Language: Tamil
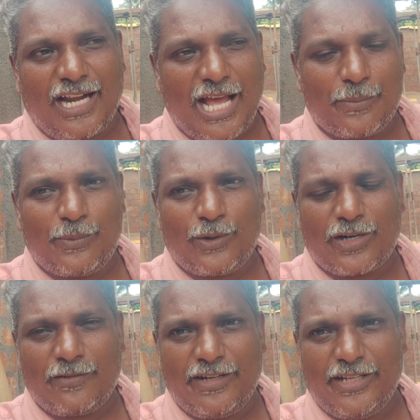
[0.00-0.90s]
நான்
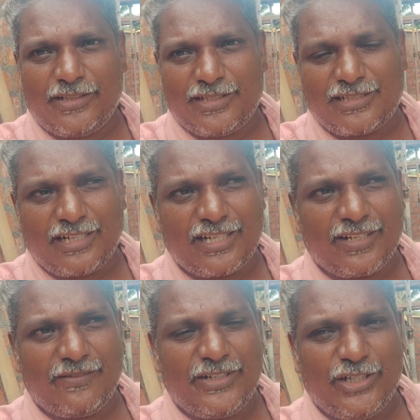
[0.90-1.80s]
போடுற வீடியோ இந்த
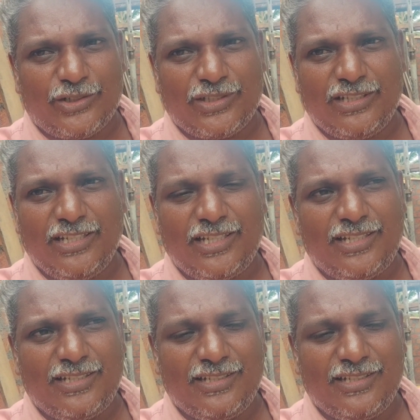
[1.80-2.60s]
சென்ட்ரிங் வீடியோ வந்து